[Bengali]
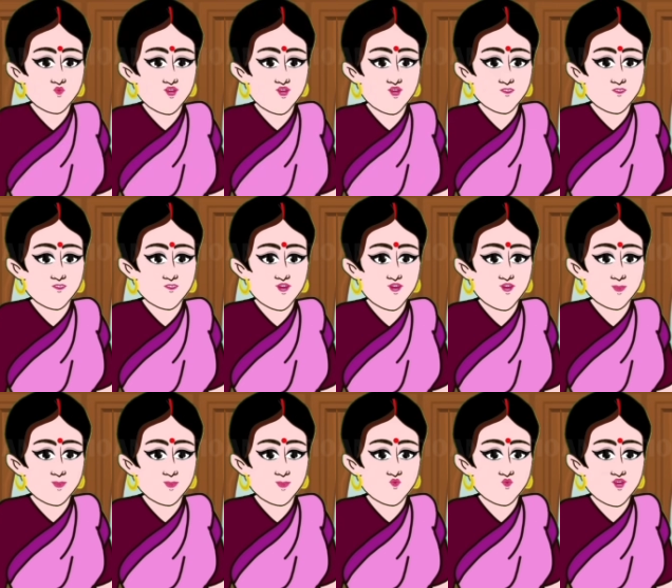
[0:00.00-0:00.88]
আরে আরে
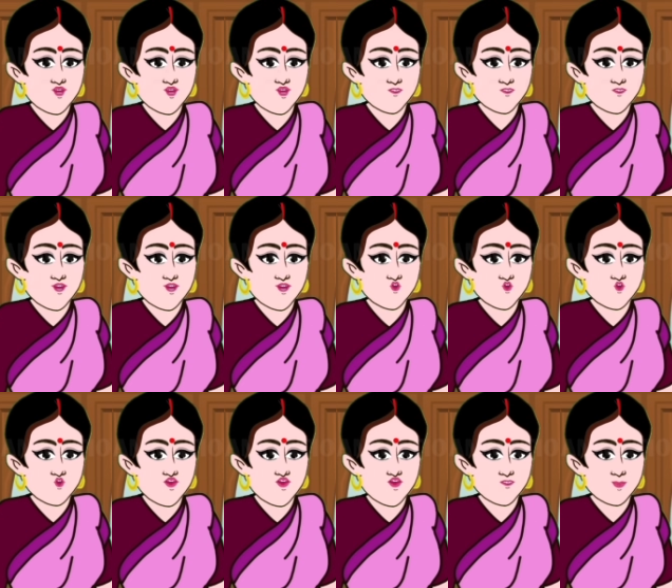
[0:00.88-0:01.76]
এত সোনার
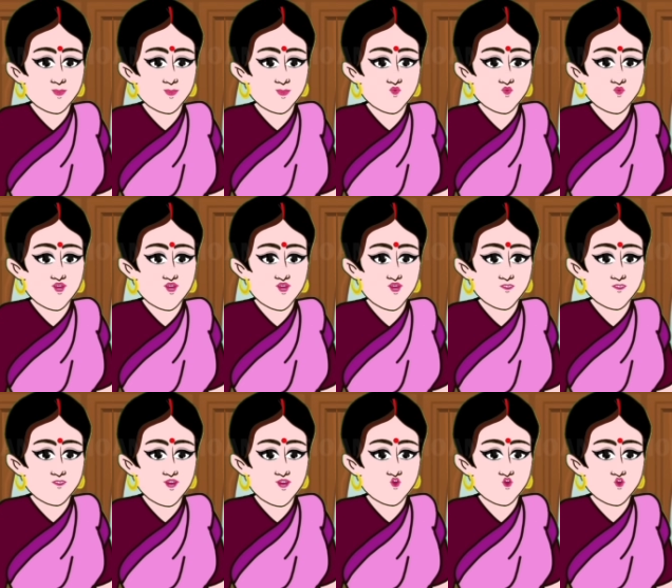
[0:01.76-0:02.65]
কয়েন আমি
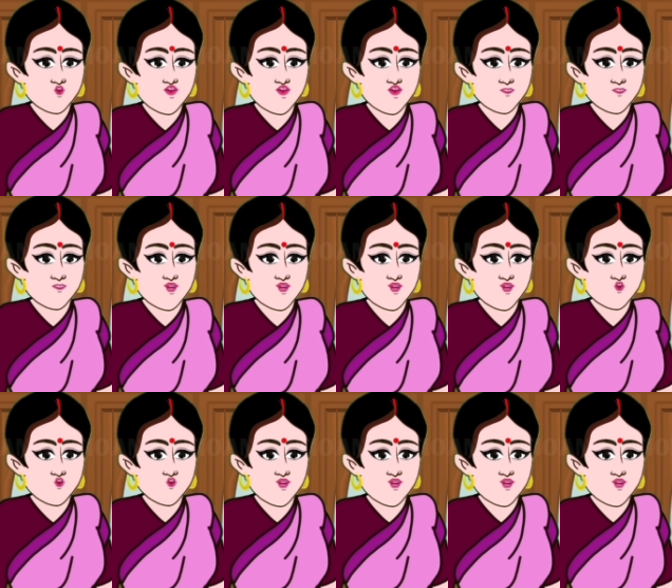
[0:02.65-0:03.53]
তো বিশ্বাস করতে
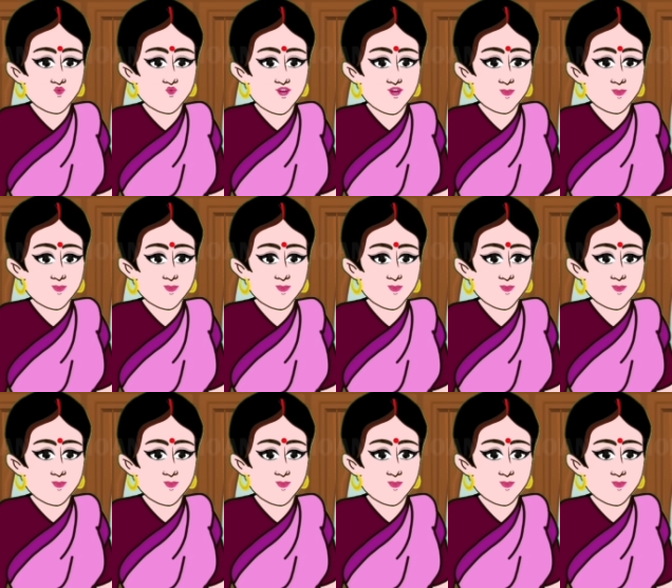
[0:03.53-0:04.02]
পারছি না